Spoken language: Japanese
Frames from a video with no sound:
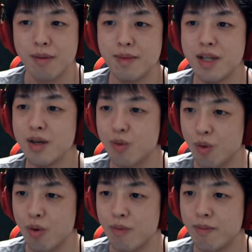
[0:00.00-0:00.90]
見に行こ
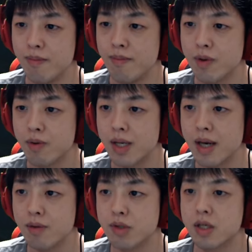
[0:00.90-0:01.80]
う。うん。これやり
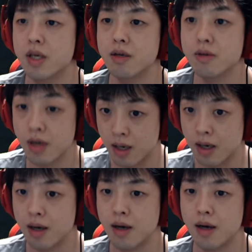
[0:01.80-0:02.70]
直し聞くから。
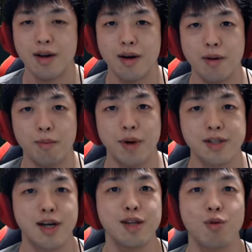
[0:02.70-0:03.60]
ま
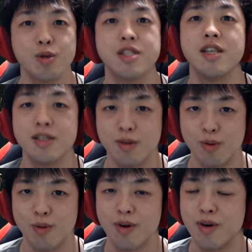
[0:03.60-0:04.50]
さかのオチですよ。
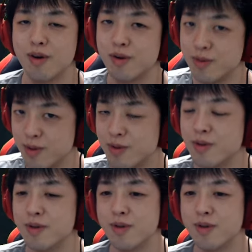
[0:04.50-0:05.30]
うん。